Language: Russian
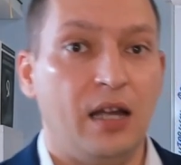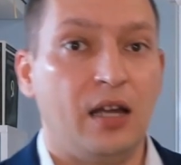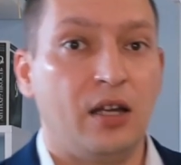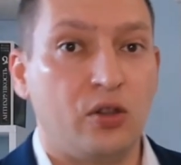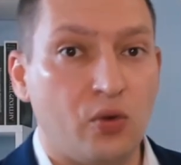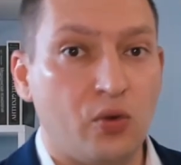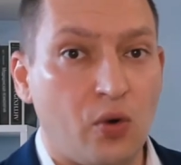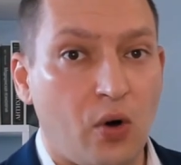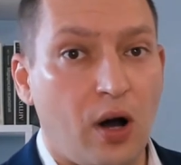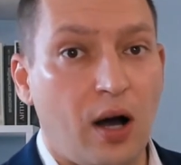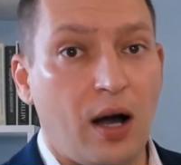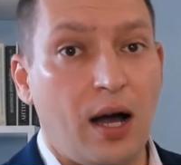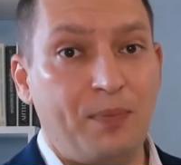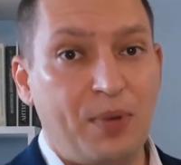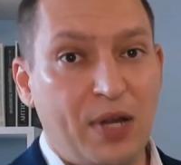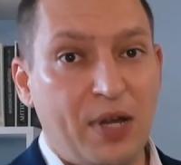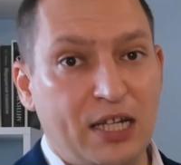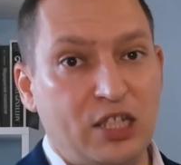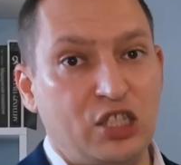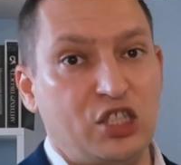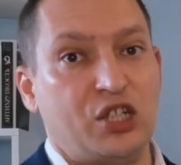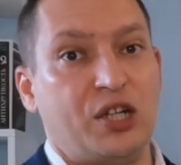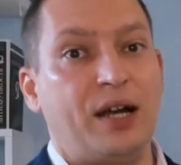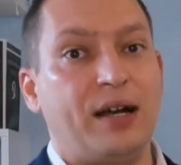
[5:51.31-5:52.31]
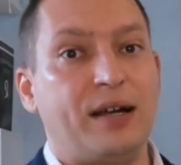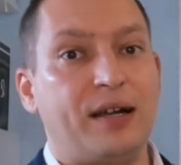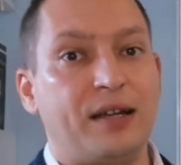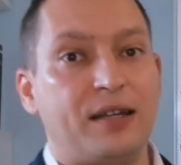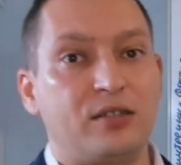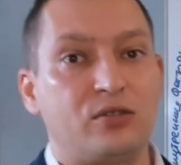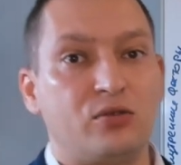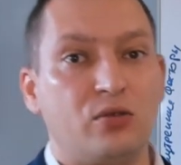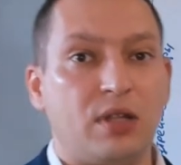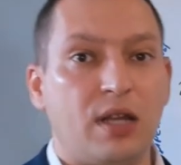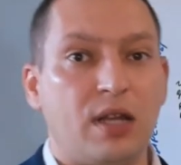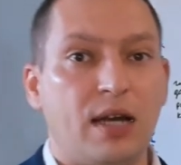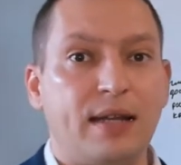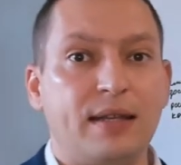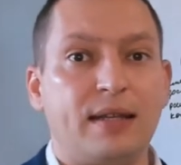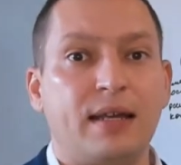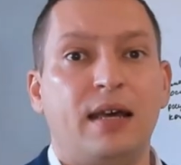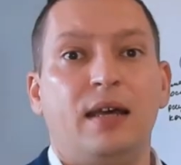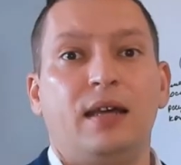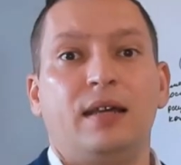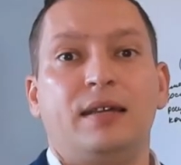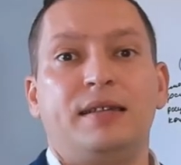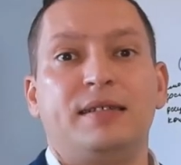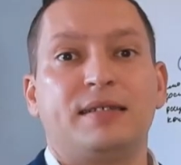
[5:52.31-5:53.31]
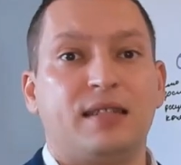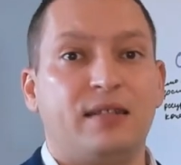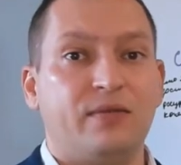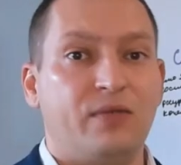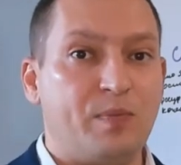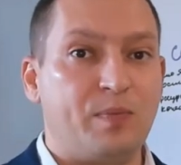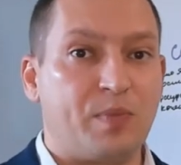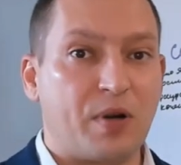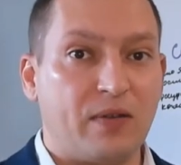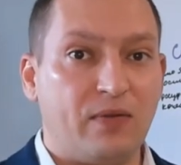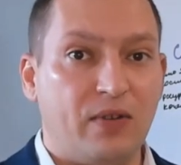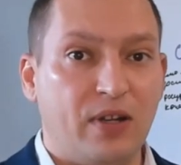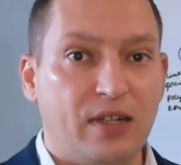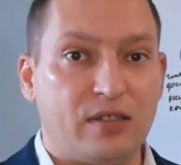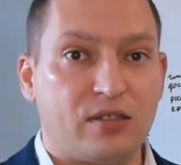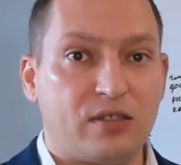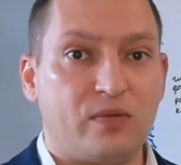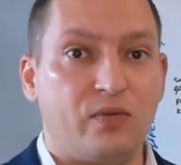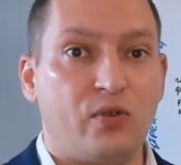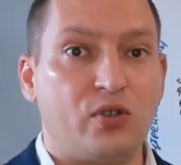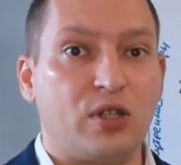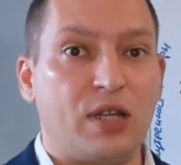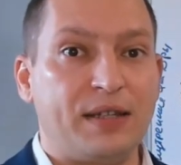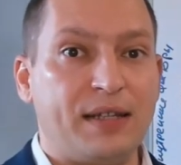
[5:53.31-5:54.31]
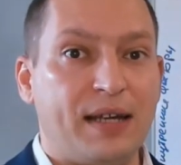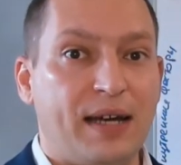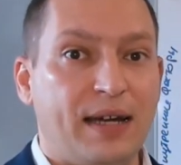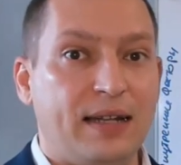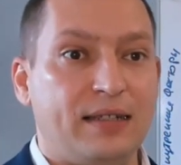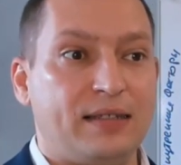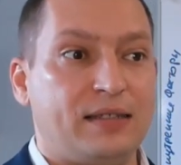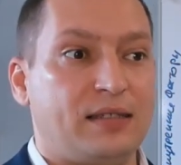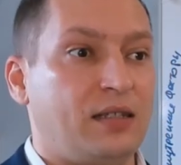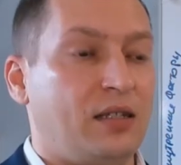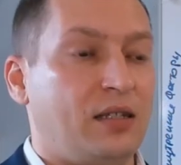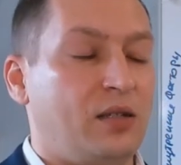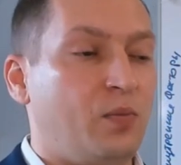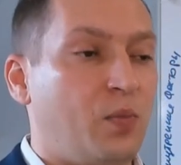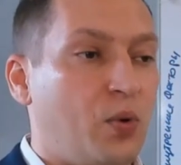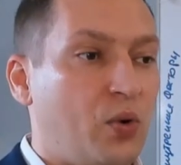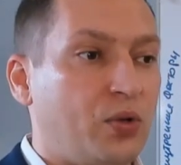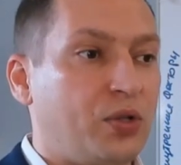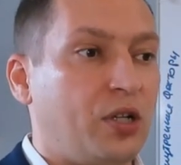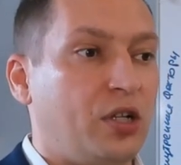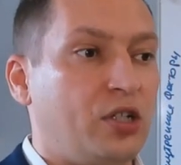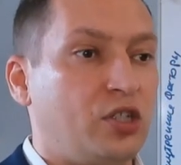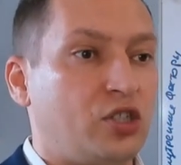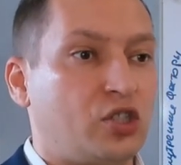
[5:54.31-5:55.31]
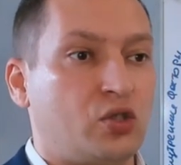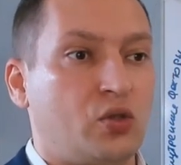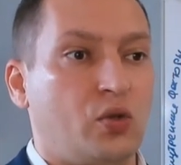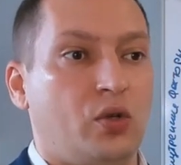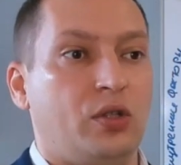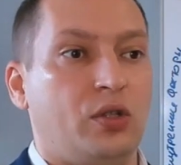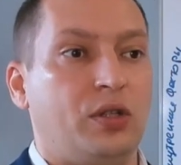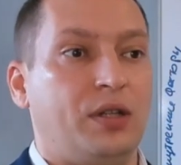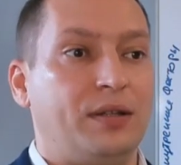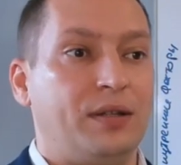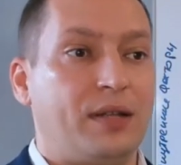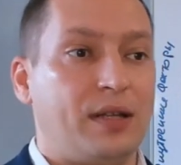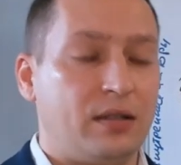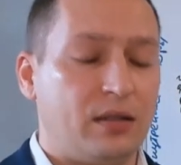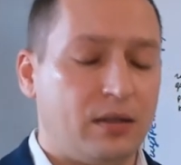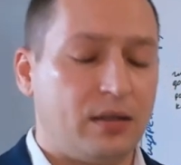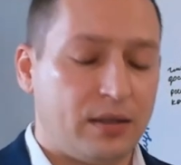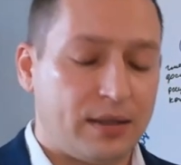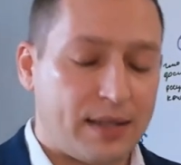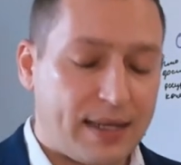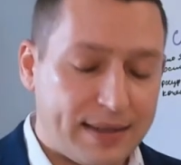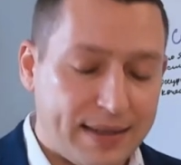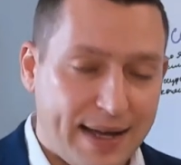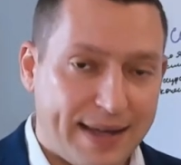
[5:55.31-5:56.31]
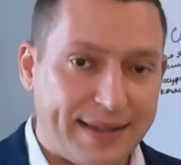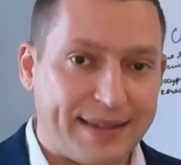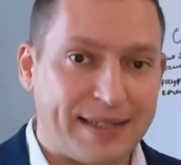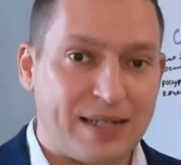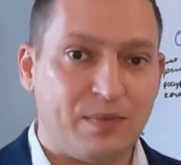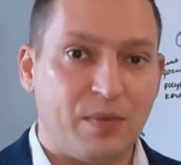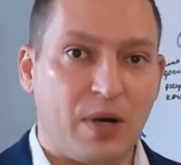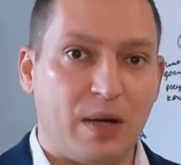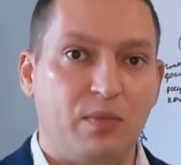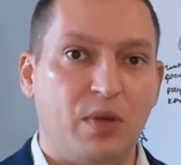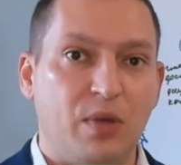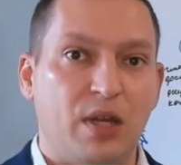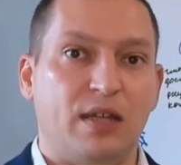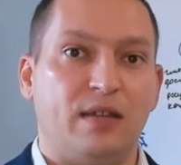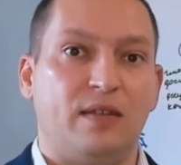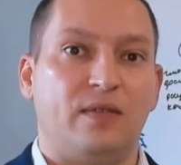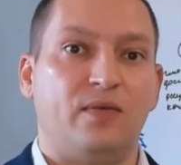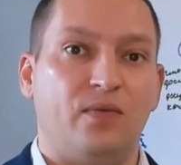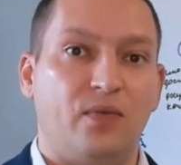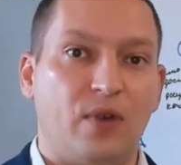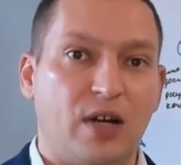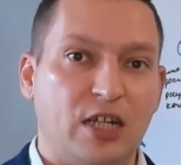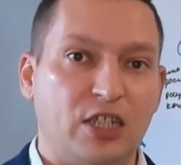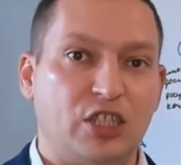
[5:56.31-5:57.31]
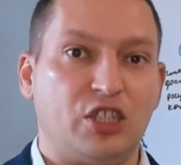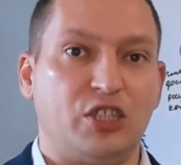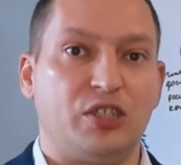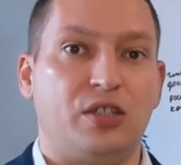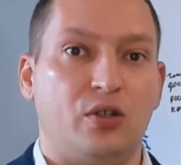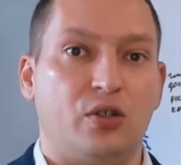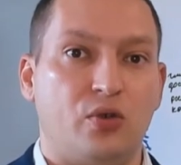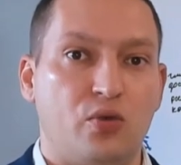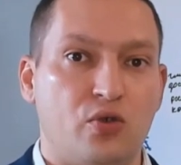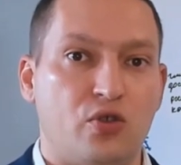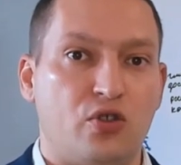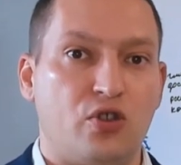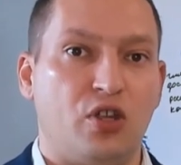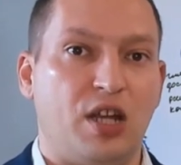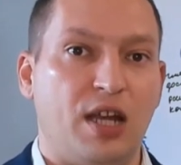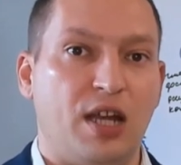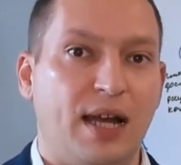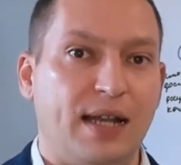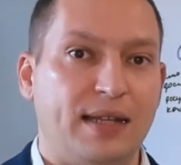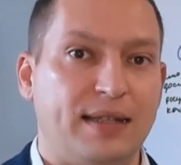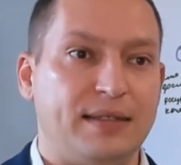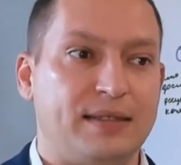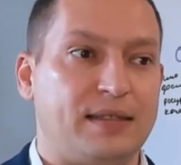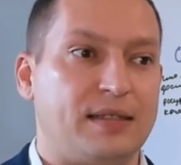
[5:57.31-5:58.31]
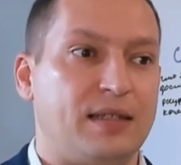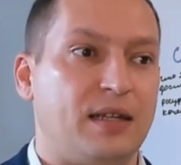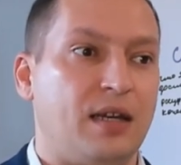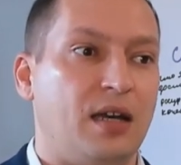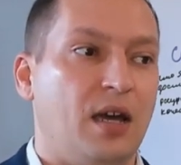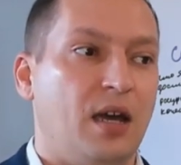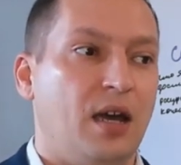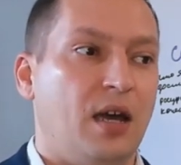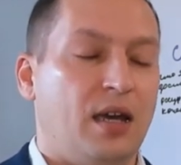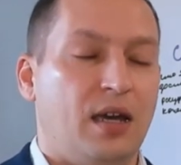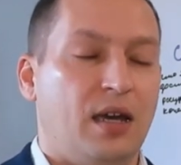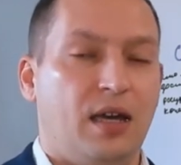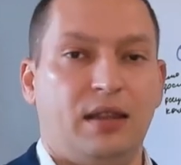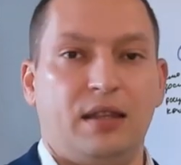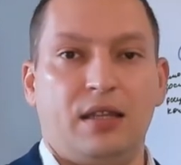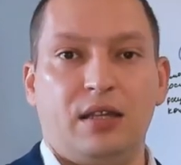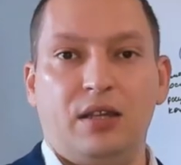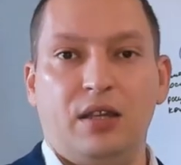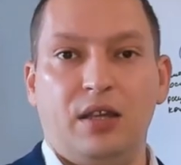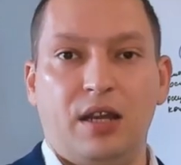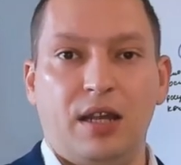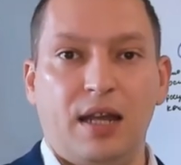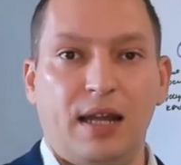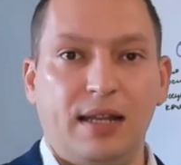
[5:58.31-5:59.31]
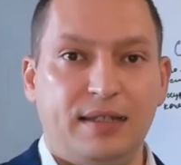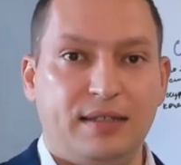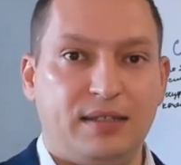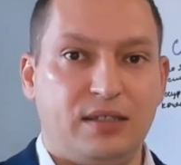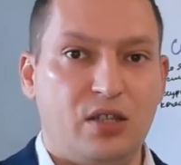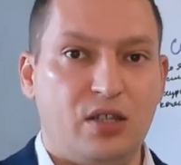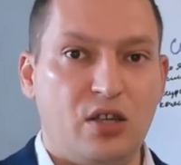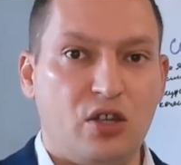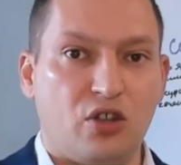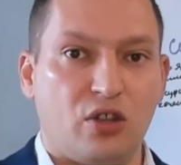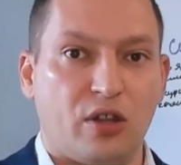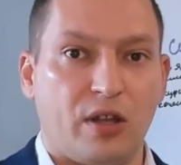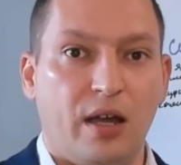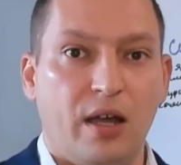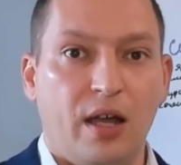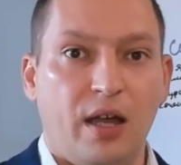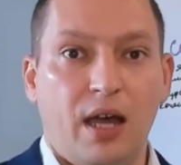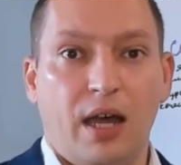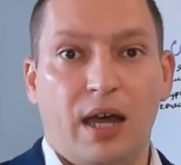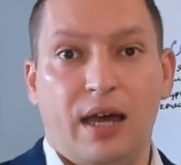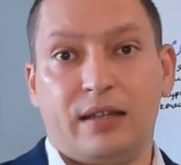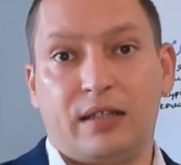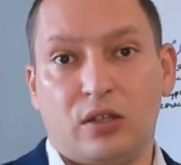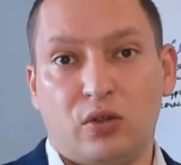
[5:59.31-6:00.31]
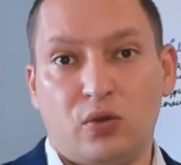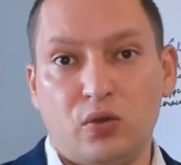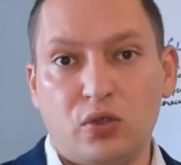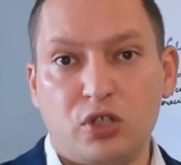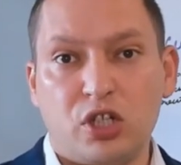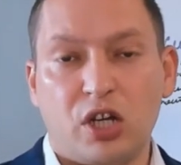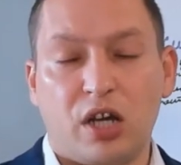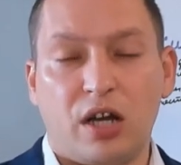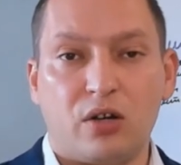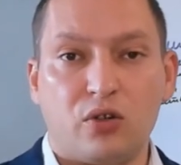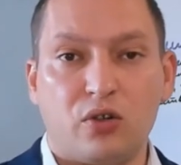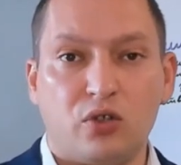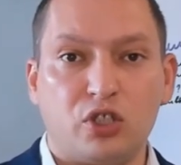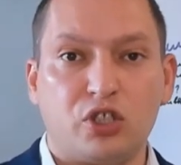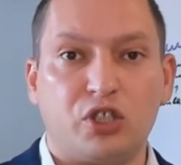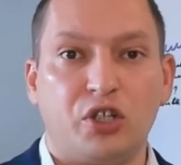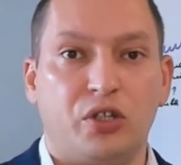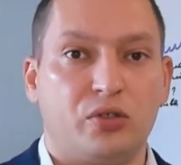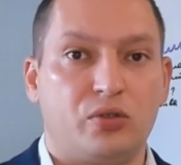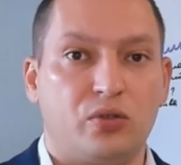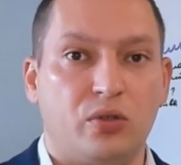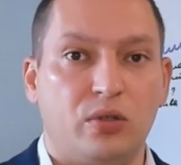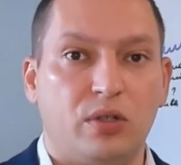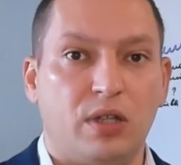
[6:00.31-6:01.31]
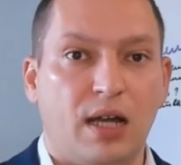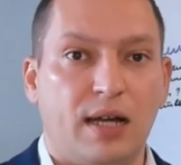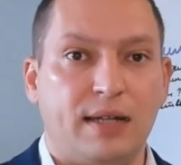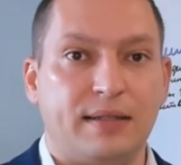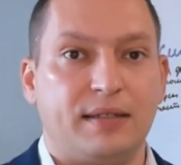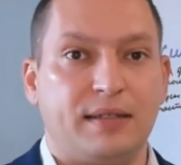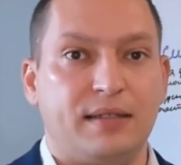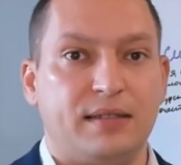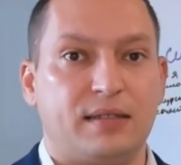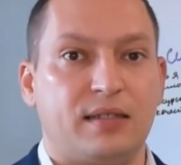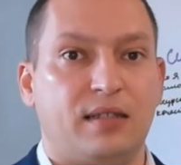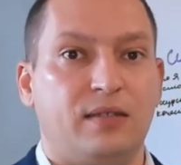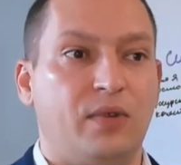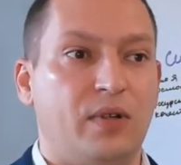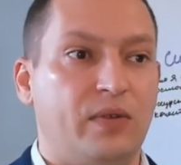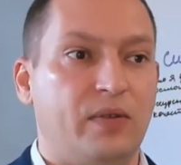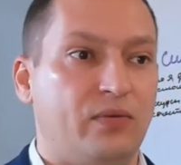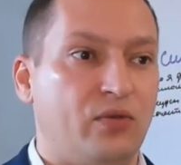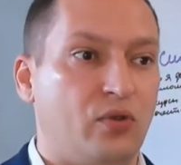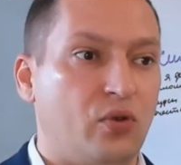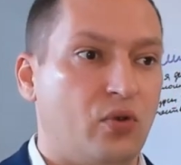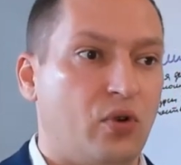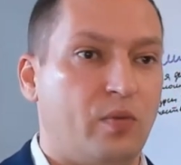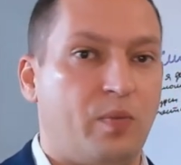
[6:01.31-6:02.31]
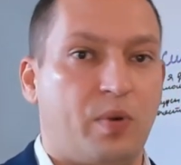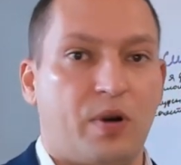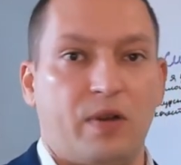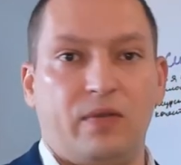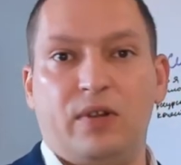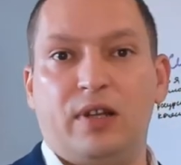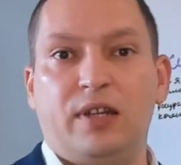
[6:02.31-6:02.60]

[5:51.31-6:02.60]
Но, опять же, как результат, если вы провели свод-анализ и поняли, что на, на данный момент в вашей текущей реальности это нереалистично, это тоже хороший результат. Если вы вдруг провели